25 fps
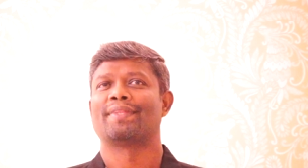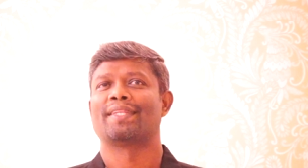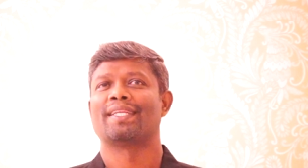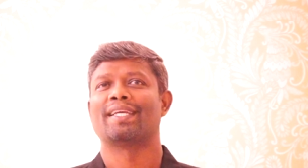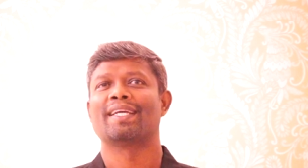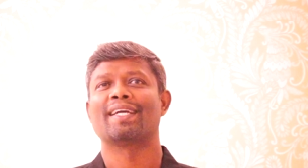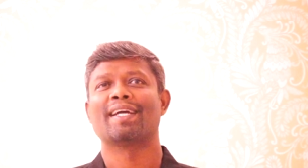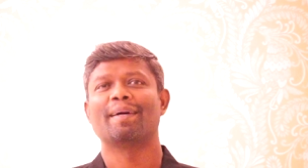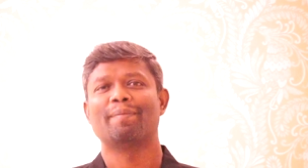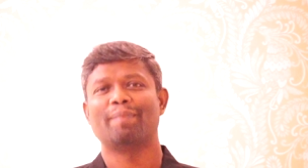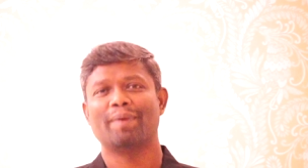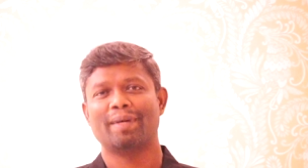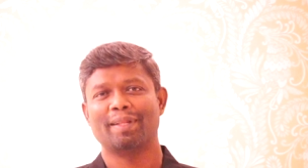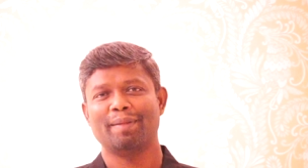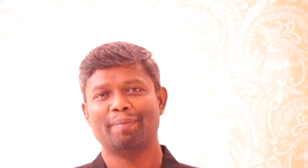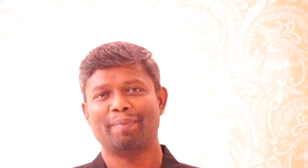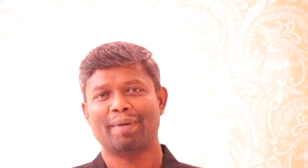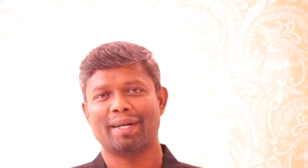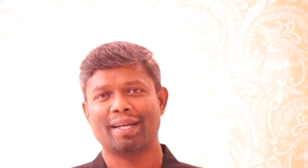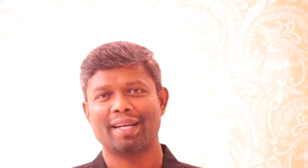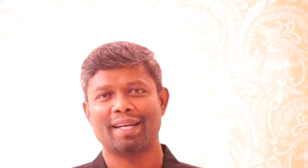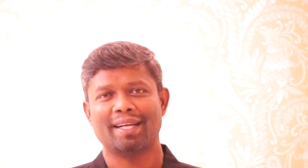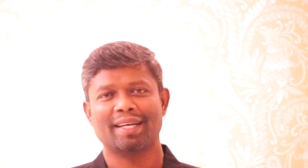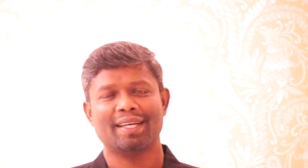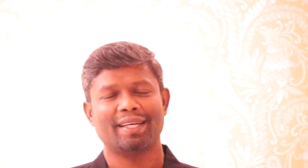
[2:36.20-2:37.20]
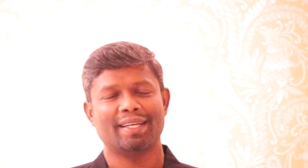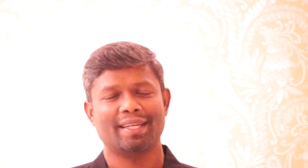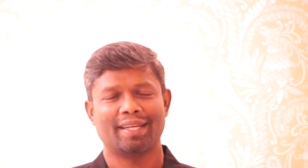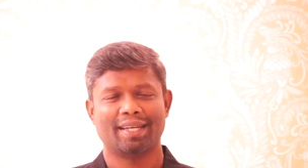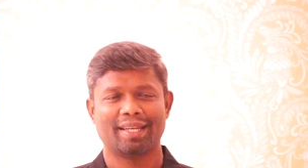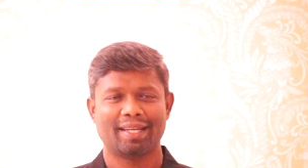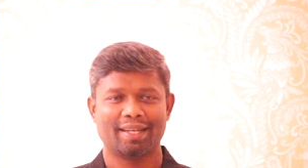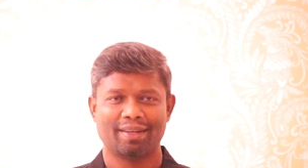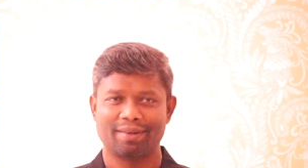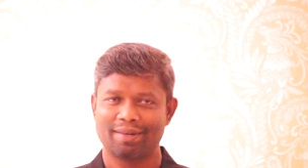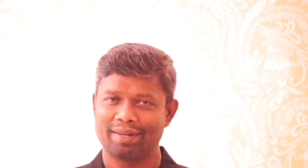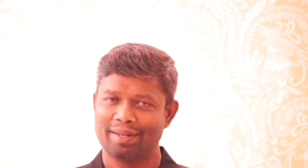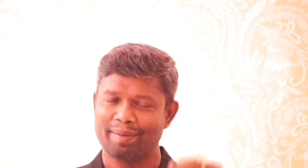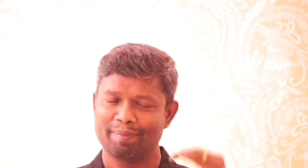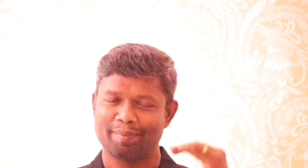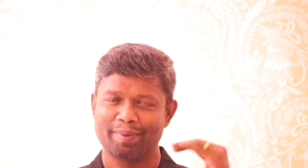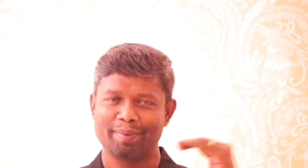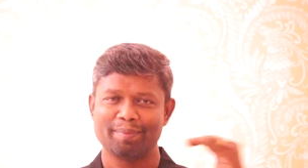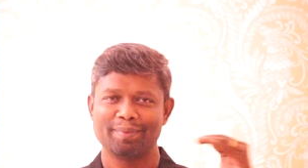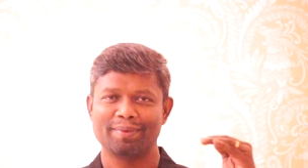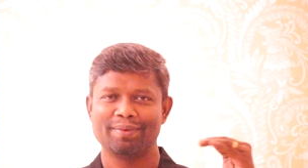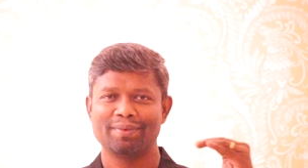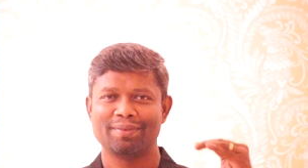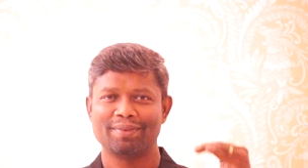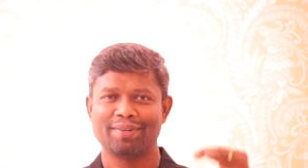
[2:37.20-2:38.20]
எங்கள் அப்பா அது பண்ணலை எனக்கு அவர்
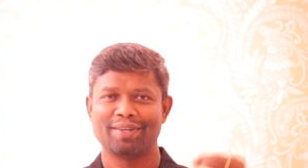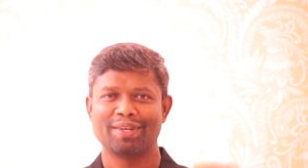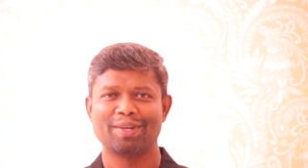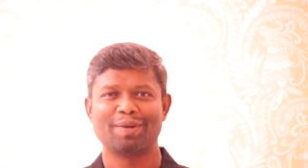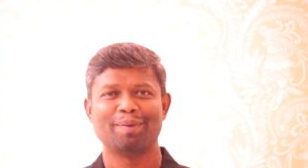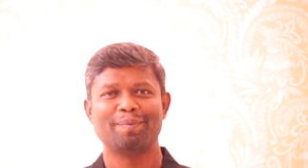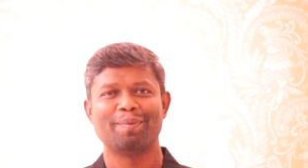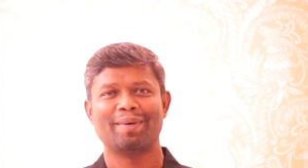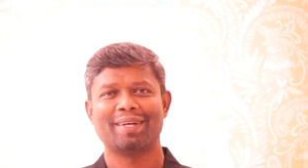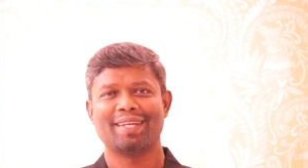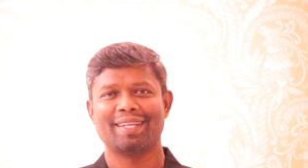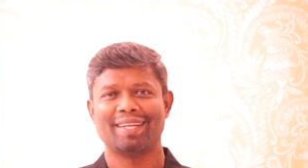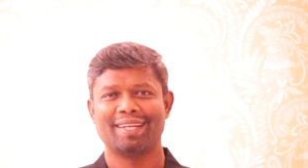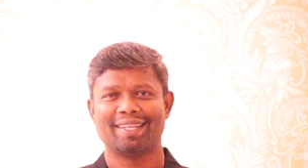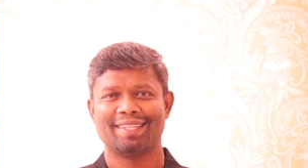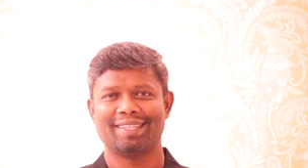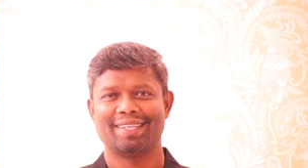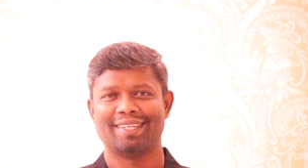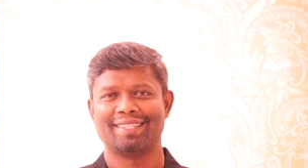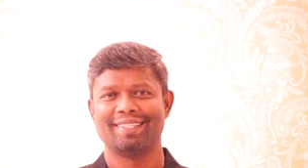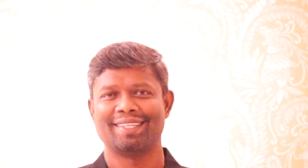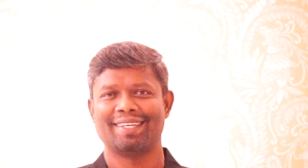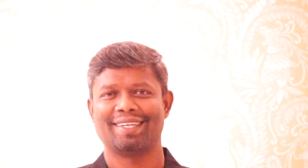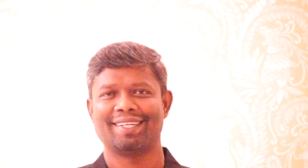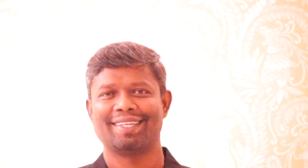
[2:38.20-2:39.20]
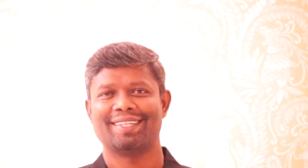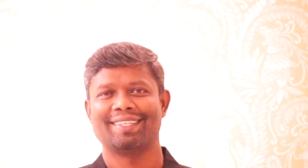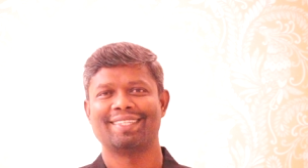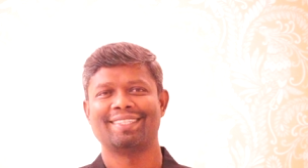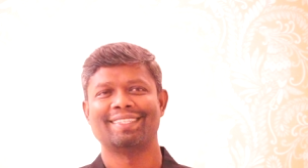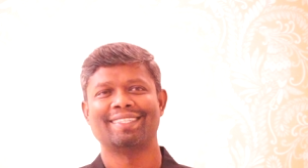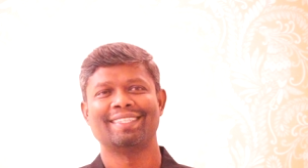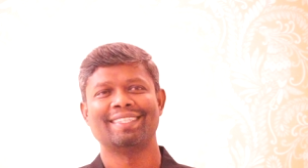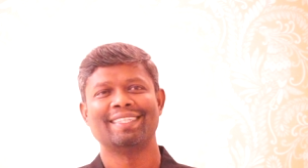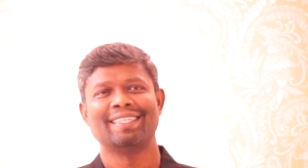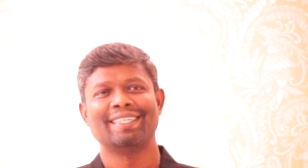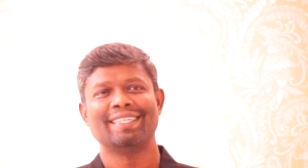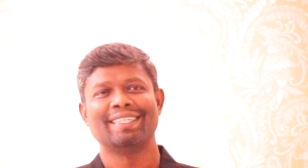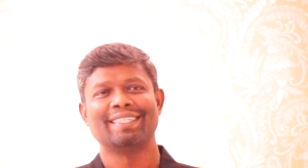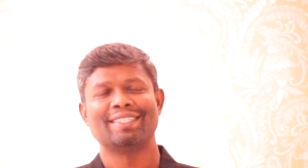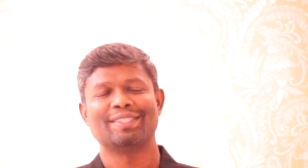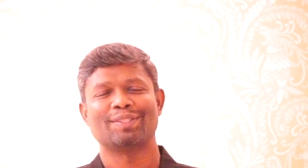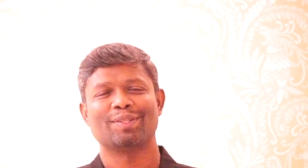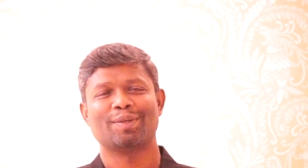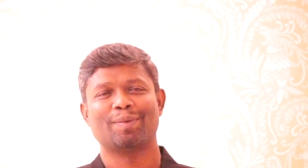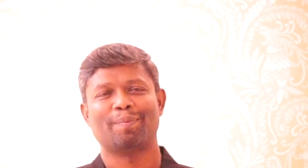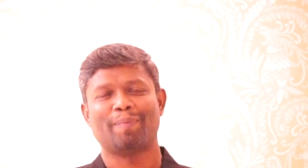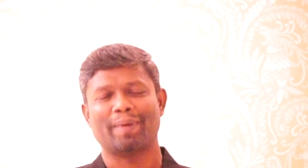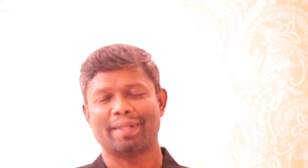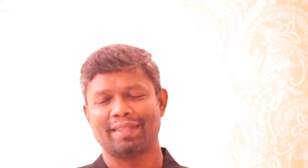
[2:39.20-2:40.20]
எப்பவும் ஹீரோ மாதிரி இதில் தெரிஞ்சார்
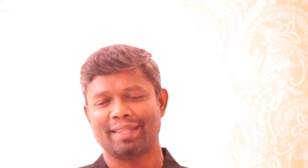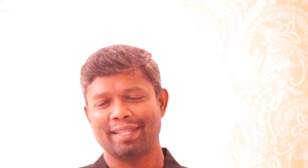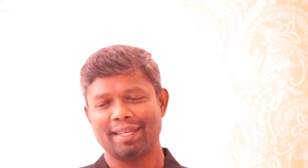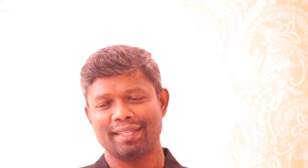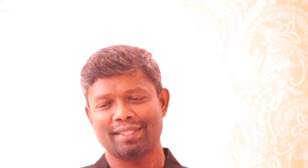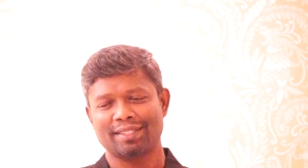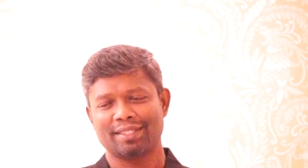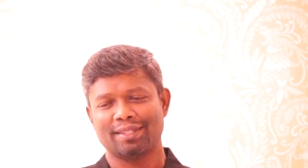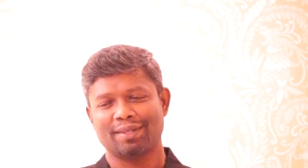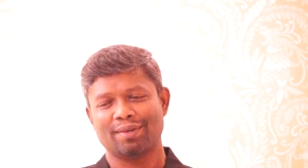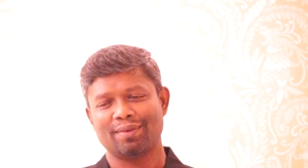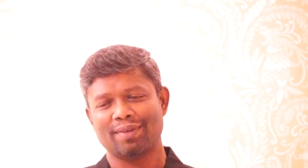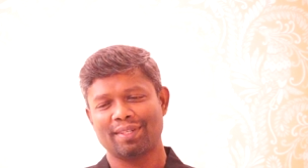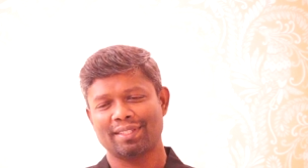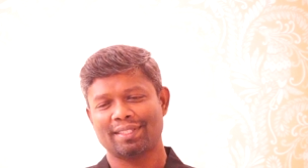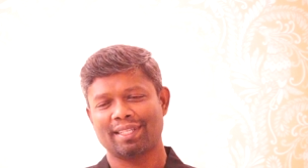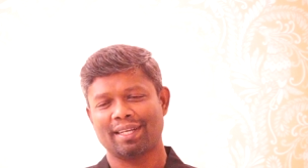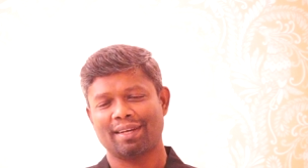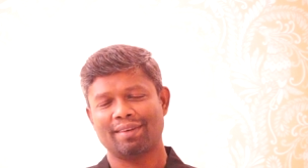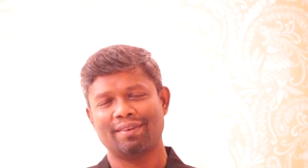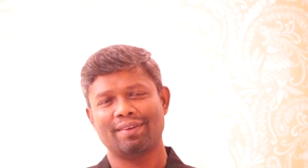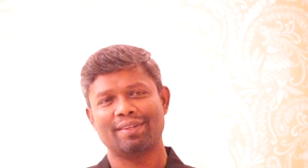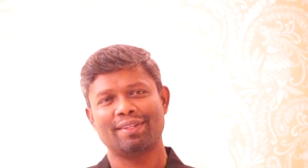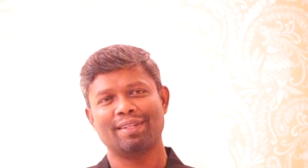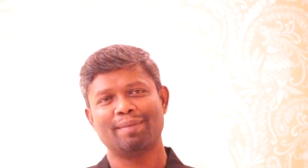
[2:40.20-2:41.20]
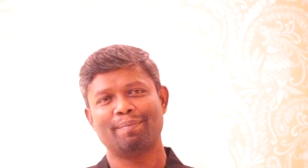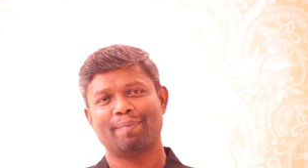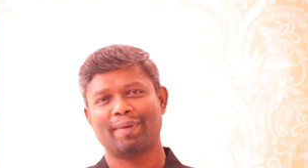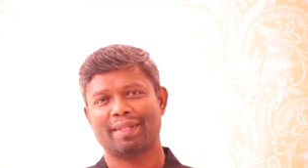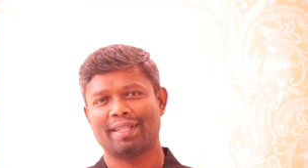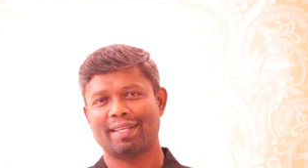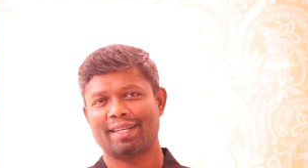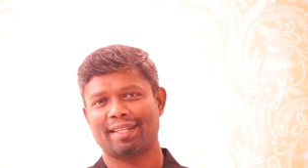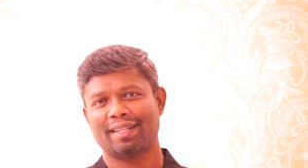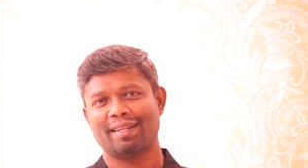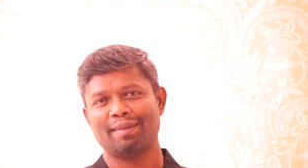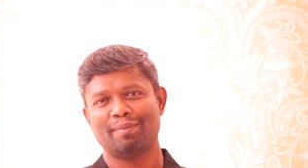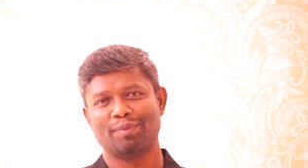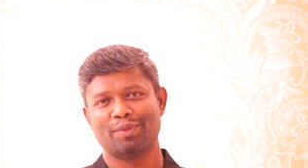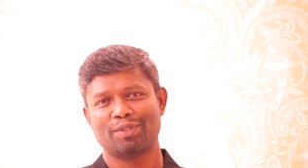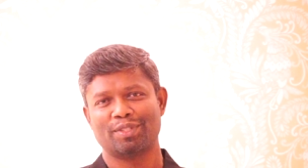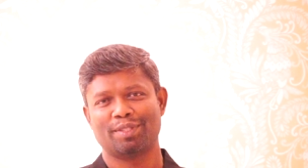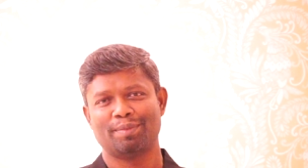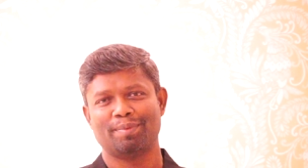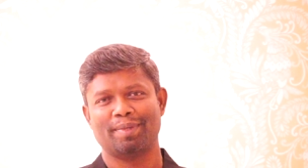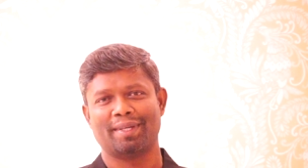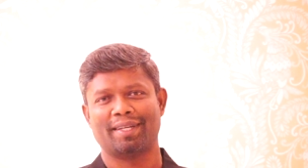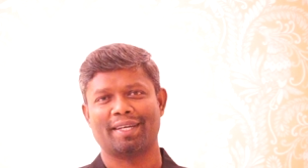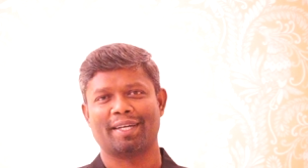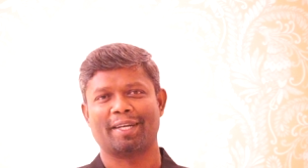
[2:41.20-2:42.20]
ஸோ பத்து லட்சம் ரூபா செலவு வந்து பத்தாயிரத்தில்
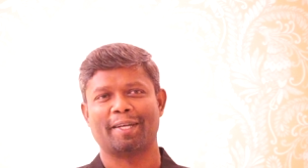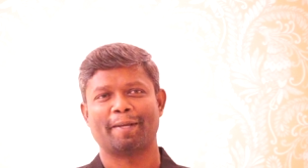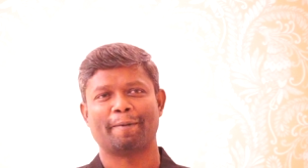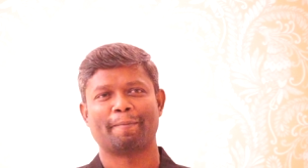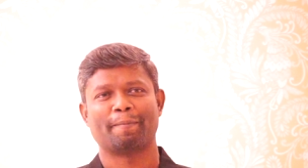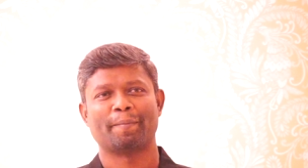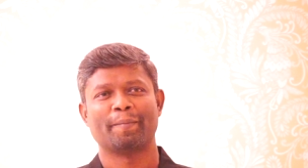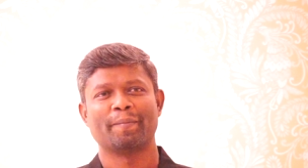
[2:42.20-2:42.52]
முடிச்சுட்டு போயிட்டாங்க